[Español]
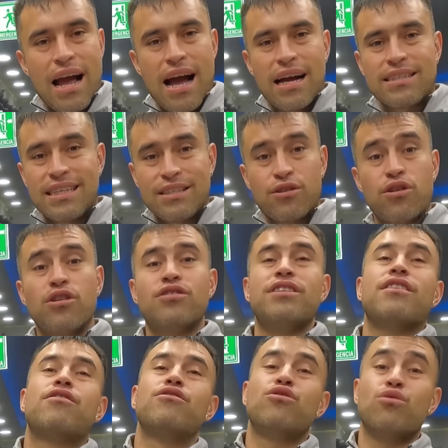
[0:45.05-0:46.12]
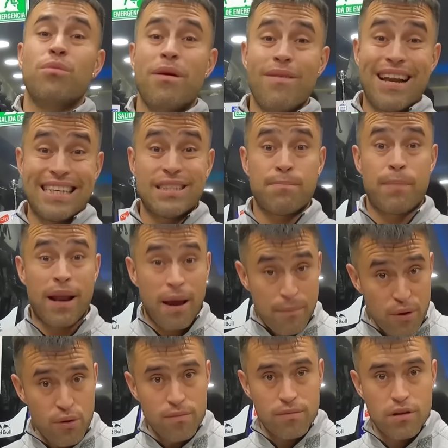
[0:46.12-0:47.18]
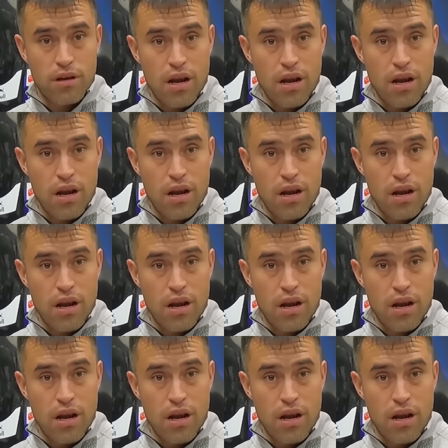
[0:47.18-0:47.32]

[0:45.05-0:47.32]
accesorios y consumibles premium,